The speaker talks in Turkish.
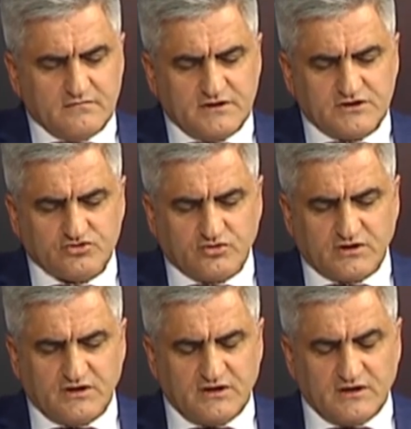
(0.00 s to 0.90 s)

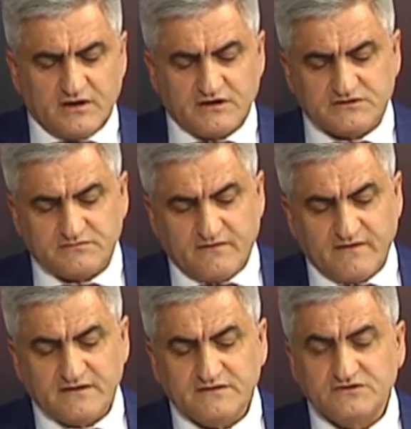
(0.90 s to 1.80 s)
Birçok klinik araştırma
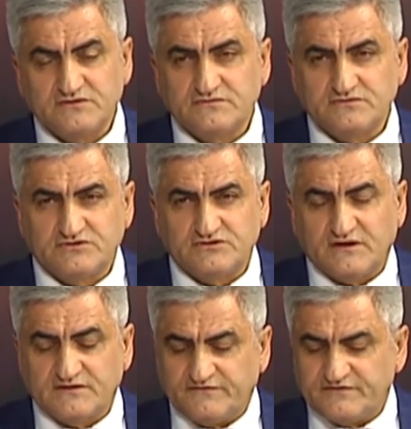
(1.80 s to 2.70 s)
var.
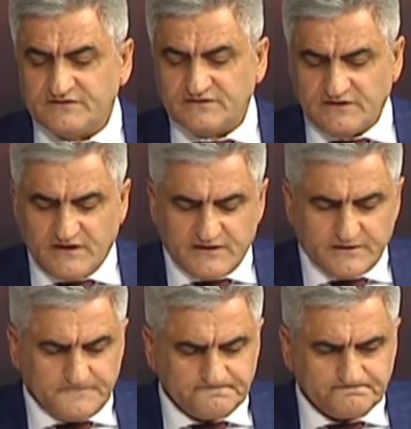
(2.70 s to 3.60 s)
Cadı fındığıyla
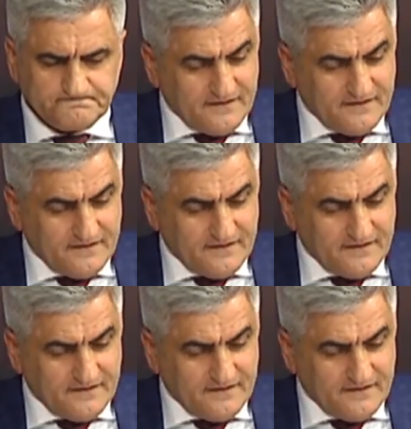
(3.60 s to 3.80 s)
ilgili.